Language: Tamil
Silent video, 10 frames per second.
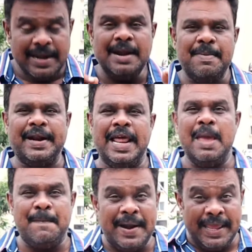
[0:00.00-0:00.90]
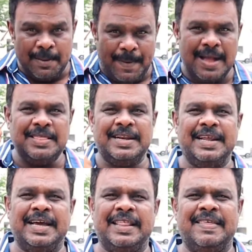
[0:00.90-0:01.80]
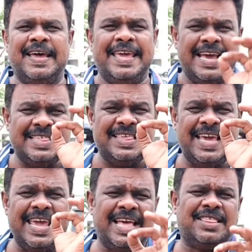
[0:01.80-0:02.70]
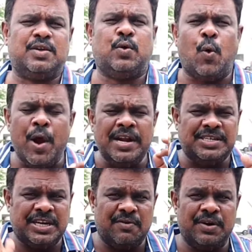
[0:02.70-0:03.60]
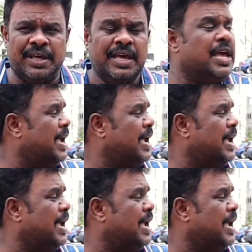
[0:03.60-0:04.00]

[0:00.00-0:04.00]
நண்பர்களே இப்போ நீங்கள் பார்த்துட்டு இருக்கிறது எஸ்ஐஎஸ் குயின்ஸ் டவுனு